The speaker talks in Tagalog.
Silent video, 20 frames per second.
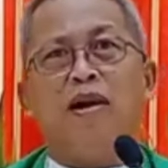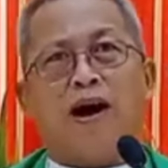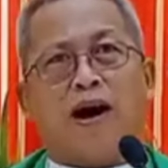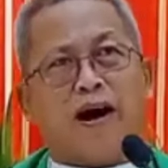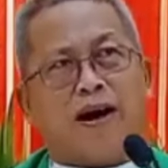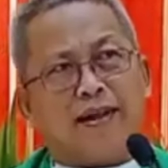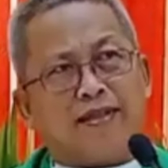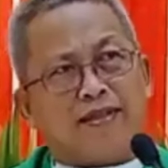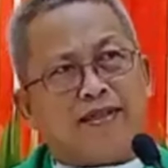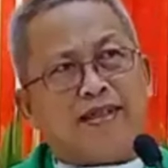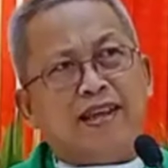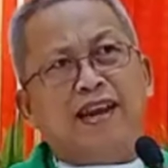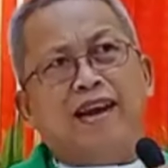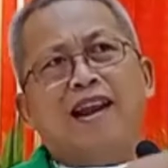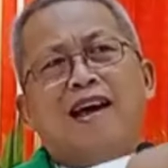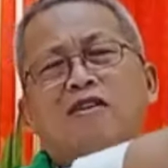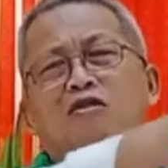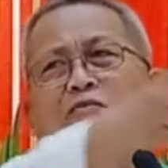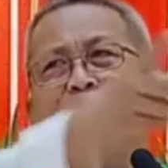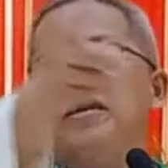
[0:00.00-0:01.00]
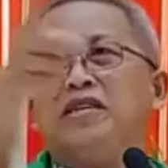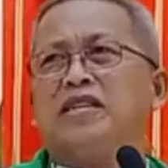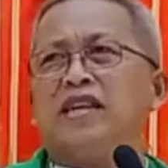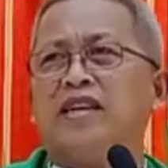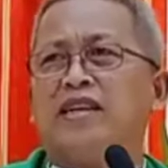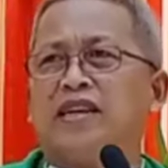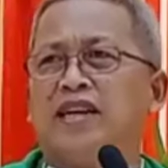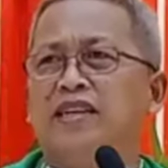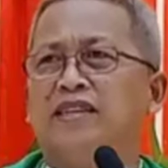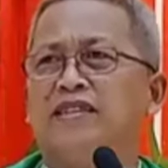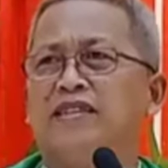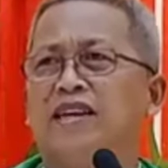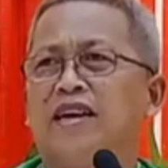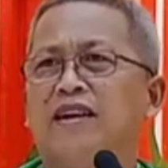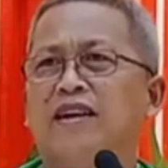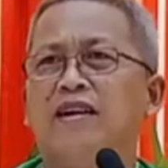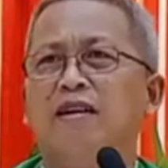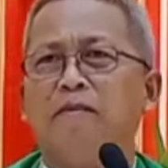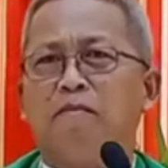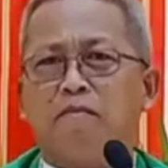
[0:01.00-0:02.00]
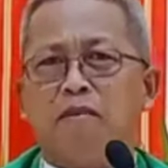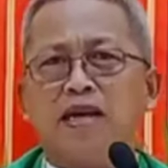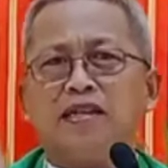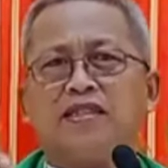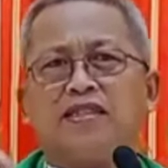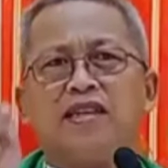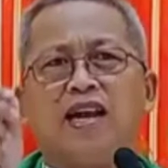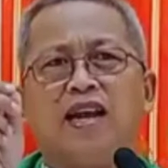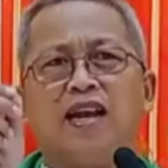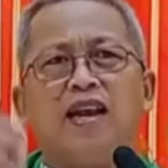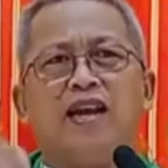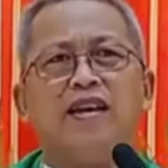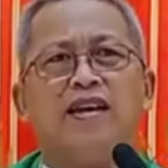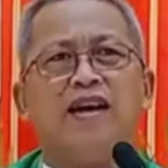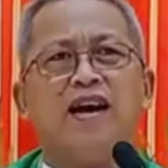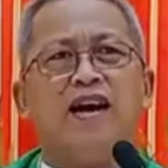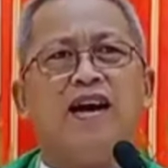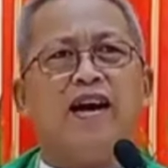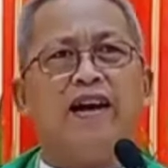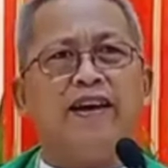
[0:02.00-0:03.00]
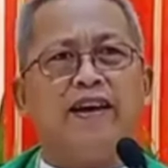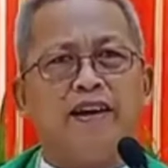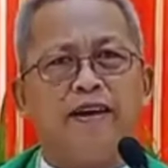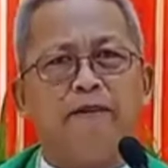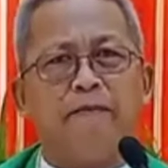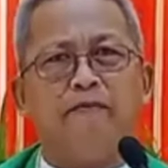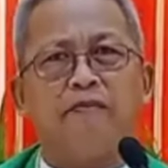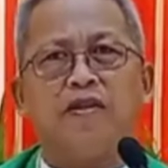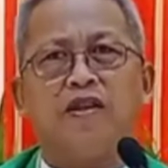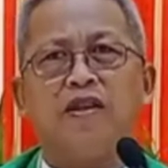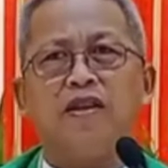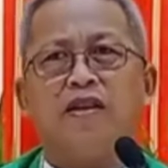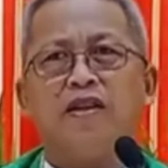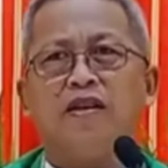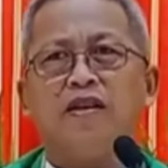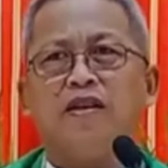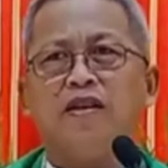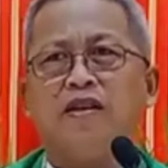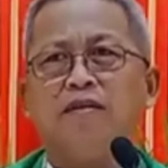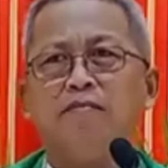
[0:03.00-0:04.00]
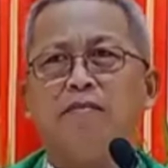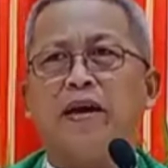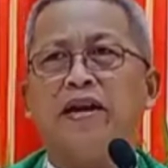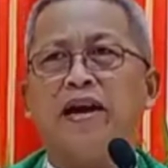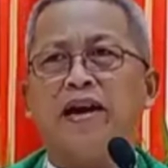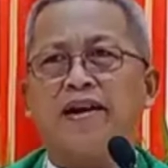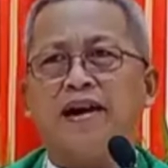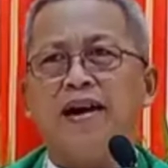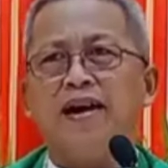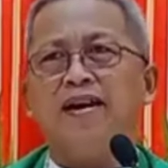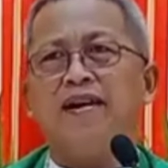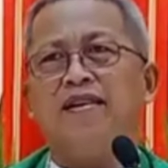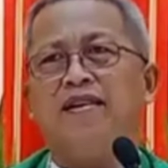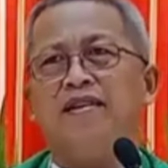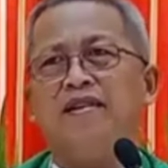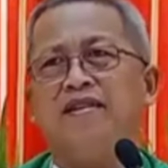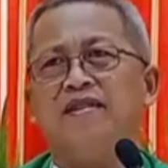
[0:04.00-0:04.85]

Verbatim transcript: at ah, tilaw bisan kinsa, basta lang na ay panagang